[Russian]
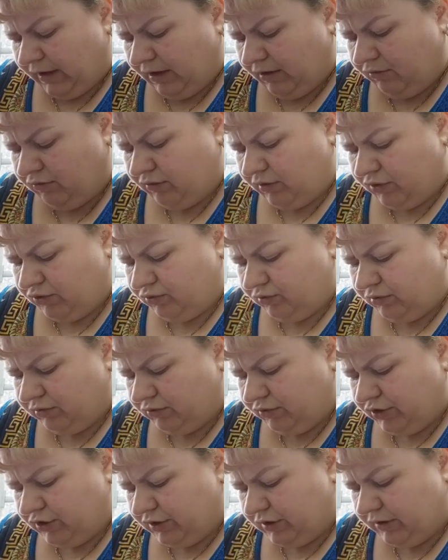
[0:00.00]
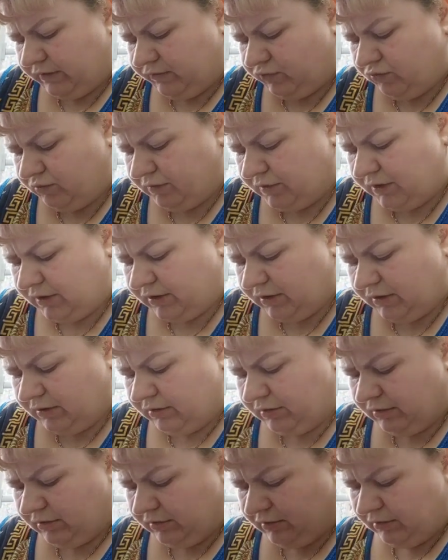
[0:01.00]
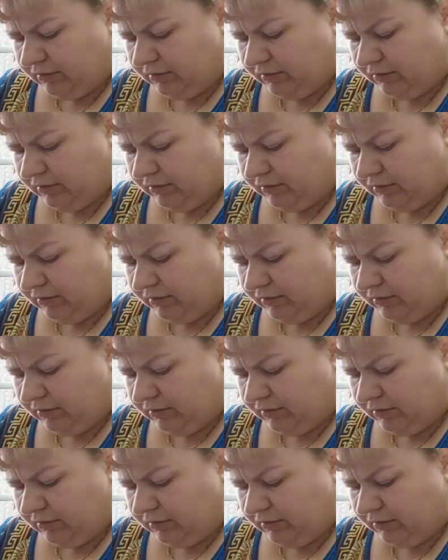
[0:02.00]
Я говорю, а что случилось, в чем дело?